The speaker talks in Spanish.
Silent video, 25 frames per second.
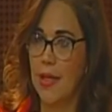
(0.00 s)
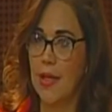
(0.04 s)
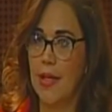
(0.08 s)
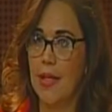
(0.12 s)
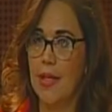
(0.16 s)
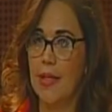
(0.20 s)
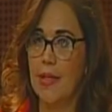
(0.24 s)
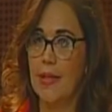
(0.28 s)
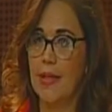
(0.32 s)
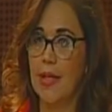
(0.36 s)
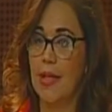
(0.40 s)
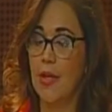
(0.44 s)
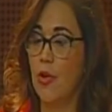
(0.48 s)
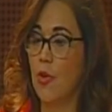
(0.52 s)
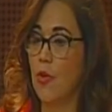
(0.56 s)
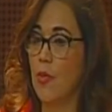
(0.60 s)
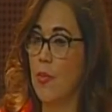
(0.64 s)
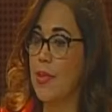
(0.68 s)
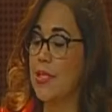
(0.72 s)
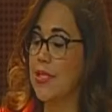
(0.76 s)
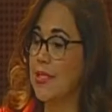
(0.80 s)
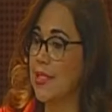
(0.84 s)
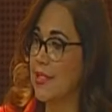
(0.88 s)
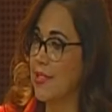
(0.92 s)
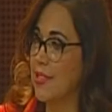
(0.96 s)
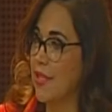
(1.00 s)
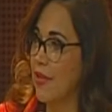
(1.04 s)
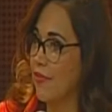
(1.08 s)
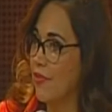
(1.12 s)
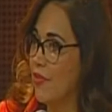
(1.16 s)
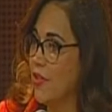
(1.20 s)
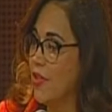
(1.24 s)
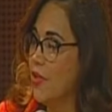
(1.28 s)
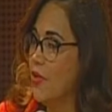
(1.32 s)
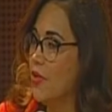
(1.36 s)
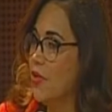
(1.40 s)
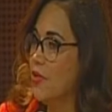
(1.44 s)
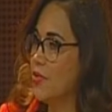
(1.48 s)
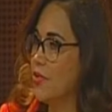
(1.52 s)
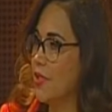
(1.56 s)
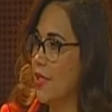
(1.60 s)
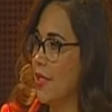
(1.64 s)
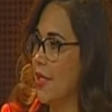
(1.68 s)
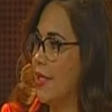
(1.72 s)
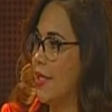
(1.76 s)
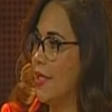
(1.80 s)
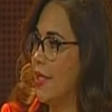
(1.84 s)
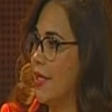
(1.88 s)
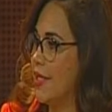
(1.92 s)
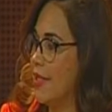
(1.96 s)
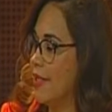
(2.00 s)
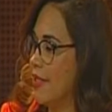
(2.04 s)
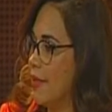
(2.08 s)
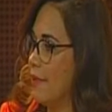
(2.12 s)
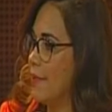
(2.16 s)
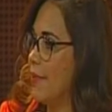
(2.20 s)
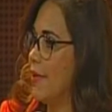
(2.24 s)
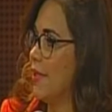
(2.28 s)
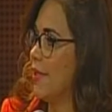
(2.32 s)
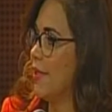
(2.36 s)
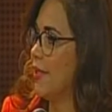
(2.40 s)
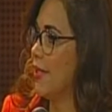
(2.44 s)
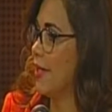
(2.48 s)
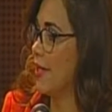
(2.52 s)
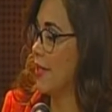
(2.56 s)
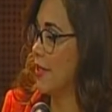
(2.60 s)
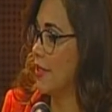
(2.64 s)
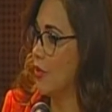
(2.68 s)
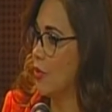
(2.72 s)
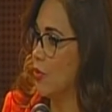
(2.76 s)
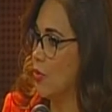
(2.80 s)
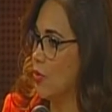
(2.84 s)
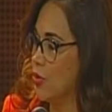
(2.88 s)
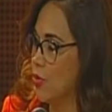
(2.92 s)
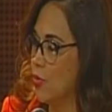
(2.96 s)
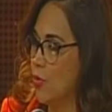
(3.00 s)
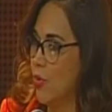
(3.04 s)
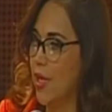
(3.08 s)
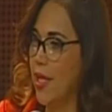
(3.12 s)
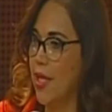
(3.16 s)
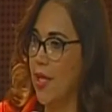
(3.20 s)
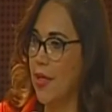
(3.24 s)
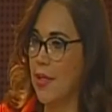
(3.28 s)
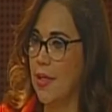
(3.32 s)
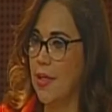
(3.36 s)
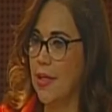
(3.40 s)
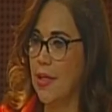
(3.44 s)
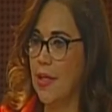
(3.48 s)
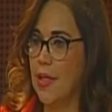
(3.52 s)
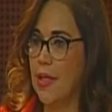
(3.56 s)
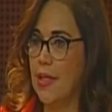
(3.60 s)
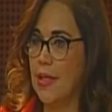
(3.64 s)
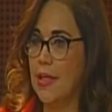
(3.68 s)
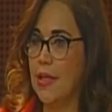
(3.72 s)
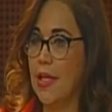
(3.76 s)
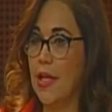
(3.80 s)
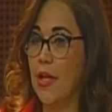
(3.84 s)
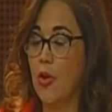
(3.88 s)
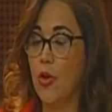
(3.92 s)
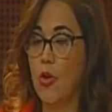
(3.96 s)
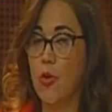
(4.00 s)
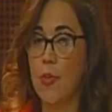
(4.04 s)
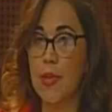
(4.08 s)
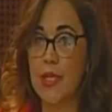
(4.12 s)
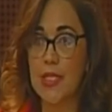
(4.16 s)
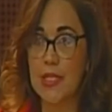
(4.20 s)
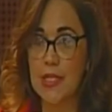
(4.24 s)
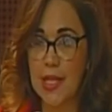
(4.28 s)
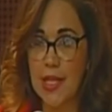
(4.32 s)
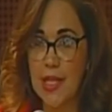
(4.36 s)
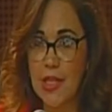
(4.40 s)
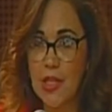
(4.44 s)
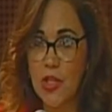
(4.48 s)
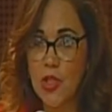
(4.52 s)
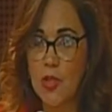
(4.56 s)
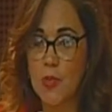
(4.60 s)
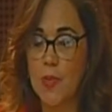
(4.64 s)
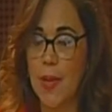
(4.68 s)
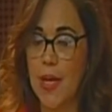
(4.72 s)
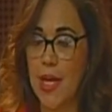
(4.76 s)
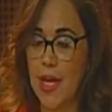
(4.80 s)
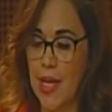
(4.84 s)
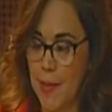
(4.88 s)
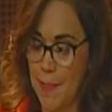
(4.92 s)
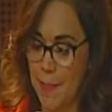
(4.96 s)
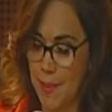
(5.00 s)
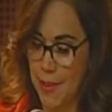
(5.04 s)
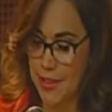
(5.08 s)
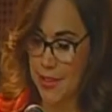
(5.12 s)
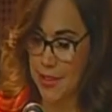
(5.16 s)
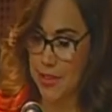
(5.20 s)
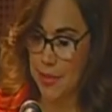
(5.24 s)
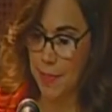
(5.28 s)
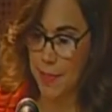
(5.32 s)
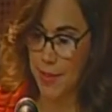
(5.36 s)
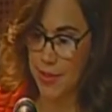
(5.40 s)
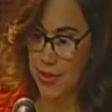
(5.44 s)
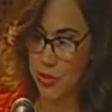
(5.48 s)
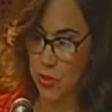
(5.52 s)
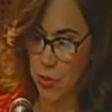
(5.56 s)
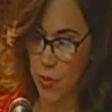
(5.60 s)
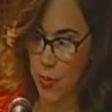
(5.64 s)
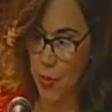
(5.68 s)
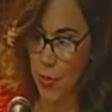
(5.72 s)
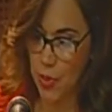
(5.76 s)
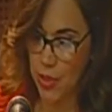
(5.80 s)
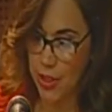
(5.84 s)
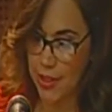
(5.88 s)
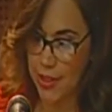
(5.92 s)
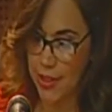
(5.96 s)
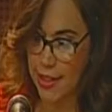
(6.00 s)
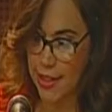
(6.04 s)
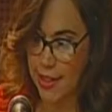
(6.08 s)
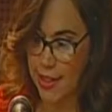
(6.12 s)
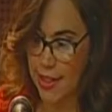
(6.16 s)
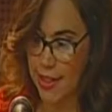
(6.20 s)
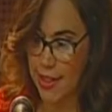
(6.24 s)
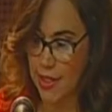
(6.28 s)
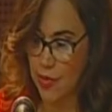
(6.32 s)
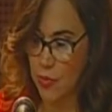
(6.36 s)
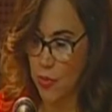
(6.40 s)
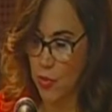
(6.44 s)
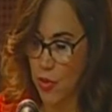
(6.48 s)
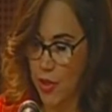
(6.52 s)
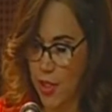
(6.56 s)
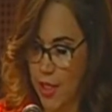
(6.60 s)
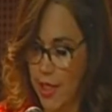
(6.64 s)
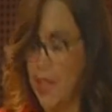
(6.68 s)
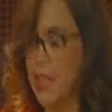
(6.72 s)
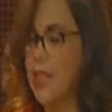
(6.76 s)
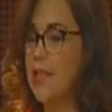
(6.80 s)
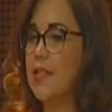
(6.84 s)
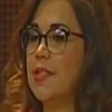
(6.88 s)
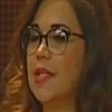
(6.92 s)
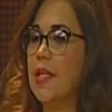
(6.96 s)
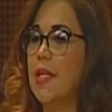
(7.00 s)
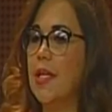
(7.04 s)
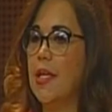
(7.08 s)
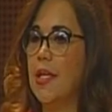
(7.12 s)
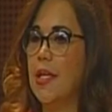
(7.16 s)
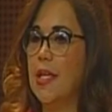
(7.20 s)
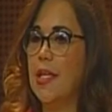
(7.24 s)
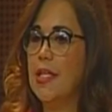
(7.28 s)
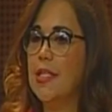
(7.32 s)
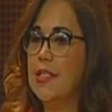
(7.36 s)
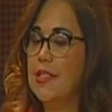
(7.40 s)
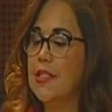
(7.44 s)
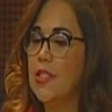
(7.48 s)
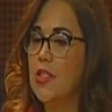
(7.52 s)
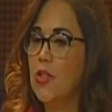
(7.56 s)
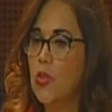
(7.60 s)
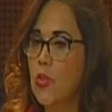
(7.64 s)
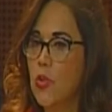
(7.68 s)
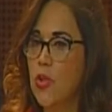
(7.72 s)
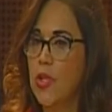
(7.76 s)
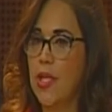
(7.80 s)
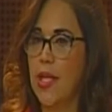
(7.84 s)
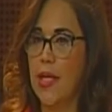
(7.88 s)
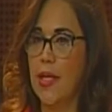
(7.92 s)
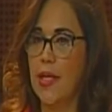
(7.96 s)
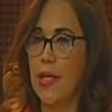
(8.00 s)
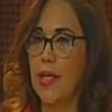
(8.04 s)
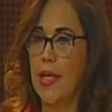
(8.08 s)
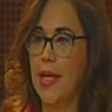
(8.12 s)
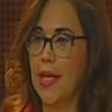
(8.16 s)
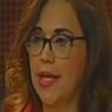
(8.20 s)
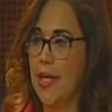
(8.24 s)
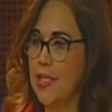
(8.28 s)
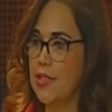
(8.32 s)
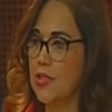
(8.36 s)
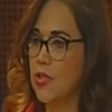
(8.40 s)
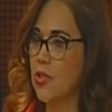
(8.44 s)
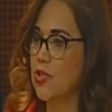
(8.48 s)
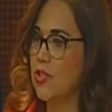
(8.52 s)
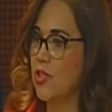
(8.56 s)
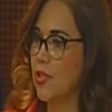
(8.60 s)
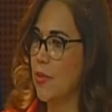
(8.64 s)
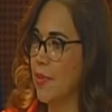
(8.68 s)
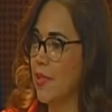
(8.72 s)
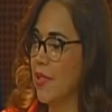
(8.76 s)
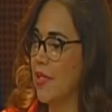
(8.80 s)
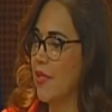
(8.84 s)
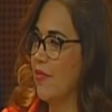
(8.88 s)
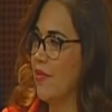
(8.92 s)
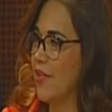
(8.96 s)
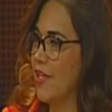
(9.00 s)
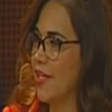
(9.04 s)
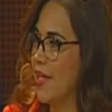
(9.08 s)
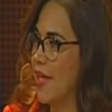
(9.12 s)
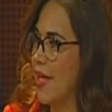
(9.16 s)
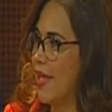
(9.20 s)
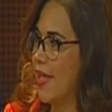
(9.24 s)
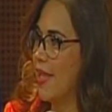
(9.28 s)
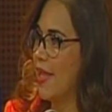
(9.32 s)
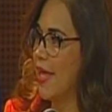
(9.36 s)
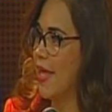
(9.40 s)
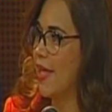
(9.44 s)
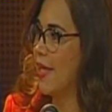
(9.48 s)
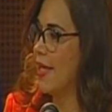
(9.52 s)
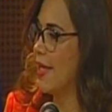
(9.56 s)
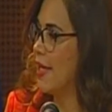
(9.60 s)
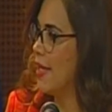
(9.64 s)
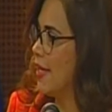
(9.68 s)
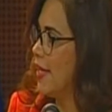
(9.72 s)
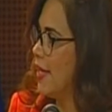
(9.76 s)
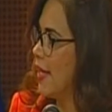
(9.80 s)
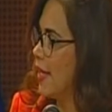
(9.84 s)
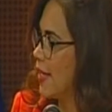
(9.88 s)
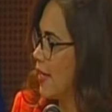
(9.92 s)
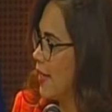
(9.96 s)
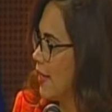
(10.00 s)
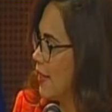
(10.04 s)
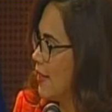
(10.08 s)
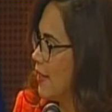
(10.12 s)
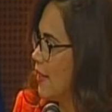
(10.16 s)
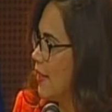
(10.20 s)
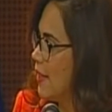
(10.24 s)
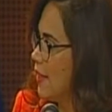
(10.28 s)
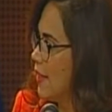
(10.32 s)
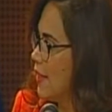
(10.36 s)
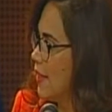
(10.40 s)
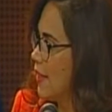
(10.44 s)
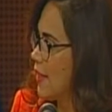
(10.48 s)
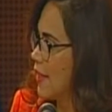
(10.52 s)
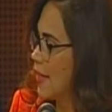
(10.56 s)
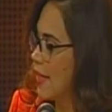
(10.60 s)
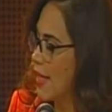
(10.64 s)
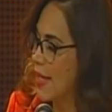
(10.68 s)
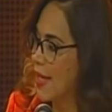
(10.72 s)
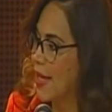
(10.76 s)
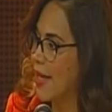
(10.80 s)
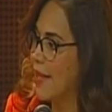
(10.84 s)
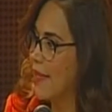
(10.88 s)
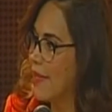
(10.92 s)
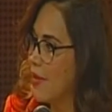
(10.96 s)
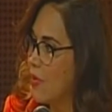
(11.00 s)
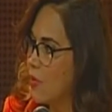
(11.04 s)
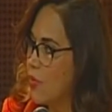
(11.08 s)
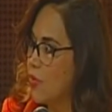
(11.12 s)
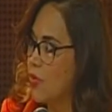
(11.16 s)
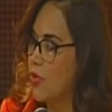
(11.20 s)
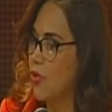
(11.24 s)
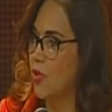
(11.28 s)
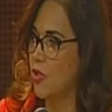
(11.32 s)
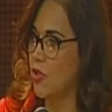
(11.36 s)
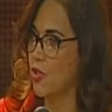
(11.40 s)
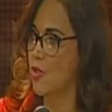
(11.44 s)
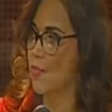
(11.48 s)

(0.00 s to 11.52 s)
de enormes desafíos en el tema de la agricultura, de enormes retos para la participación política de las mujeres y sin duda esto se ve reflejada en la agenda que cada uno de los